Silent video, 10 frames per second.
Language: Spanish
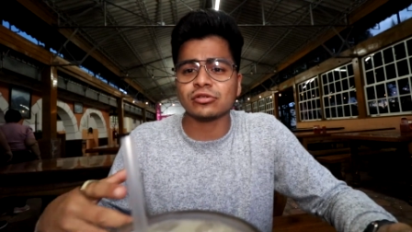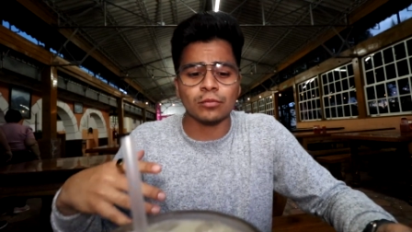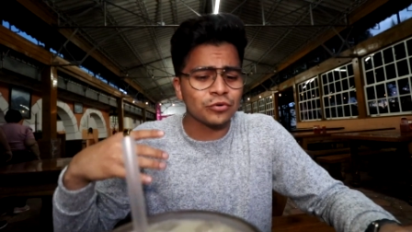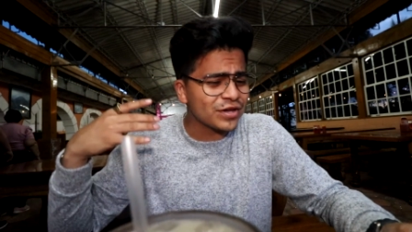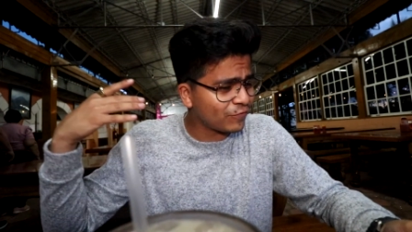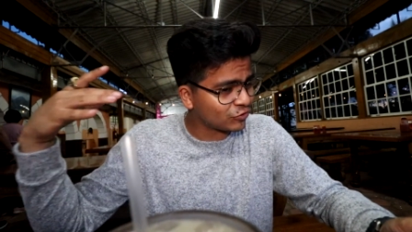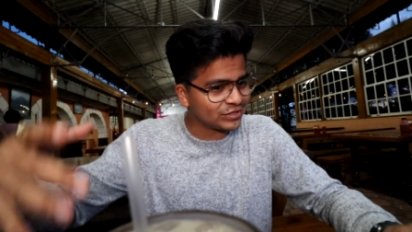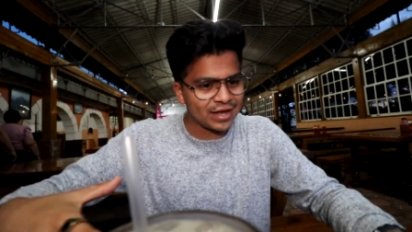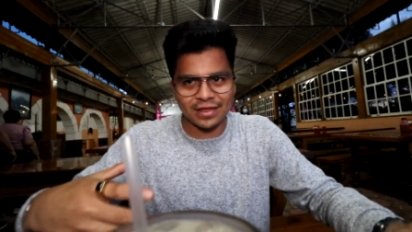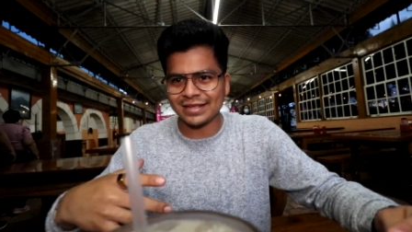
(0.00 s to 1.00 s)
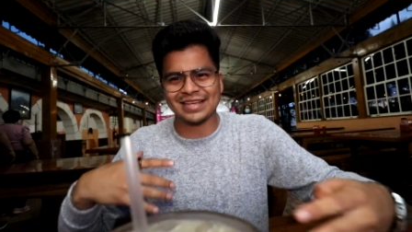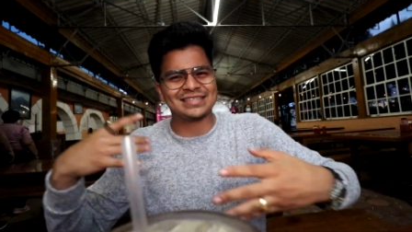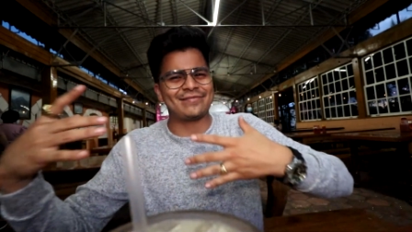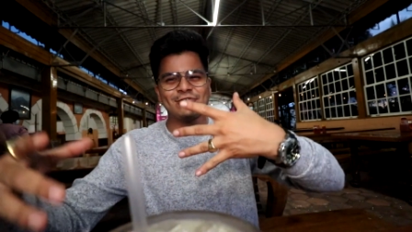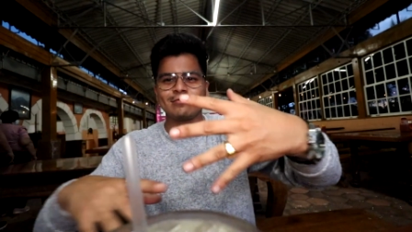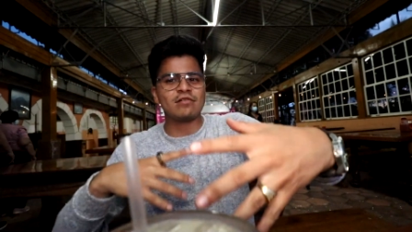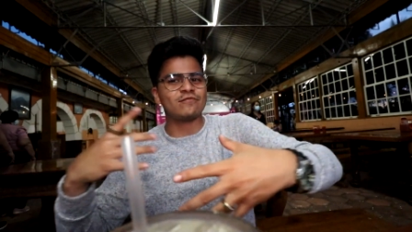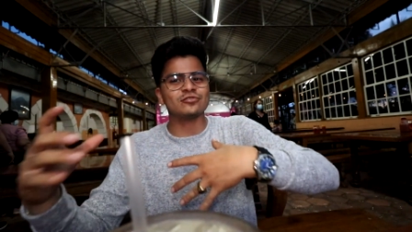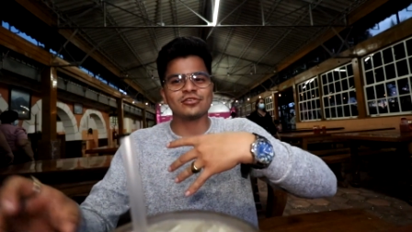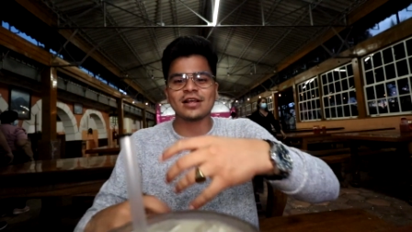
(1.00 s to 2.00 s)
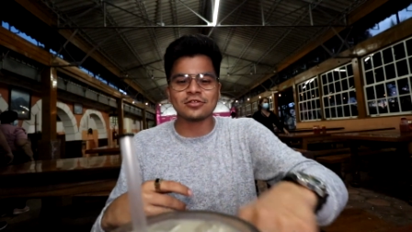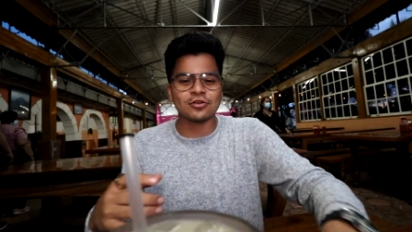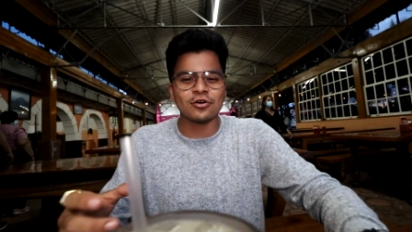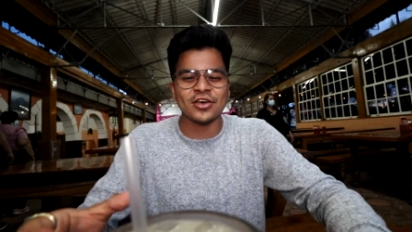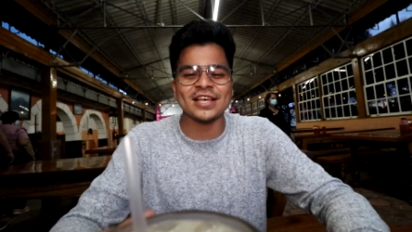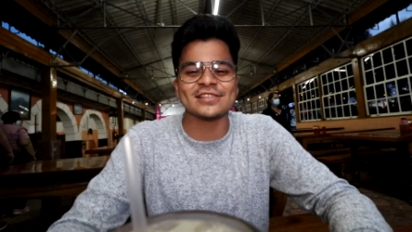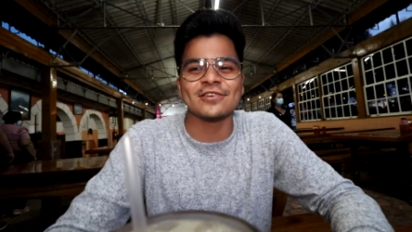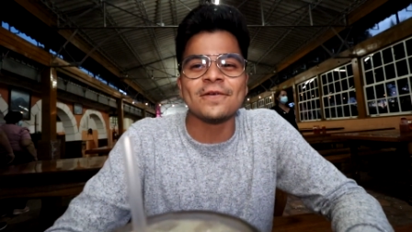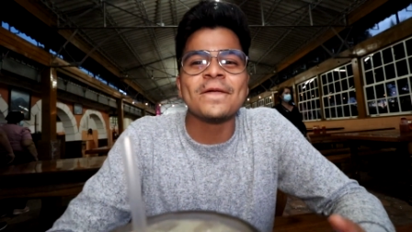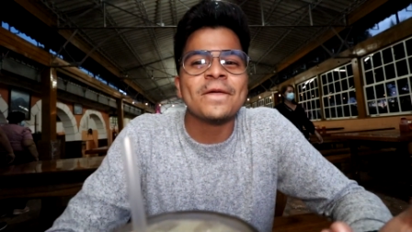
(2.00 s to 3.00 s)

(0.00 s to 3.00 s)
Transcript: son muy esforzadas, ya saben cómo funciona todo eso.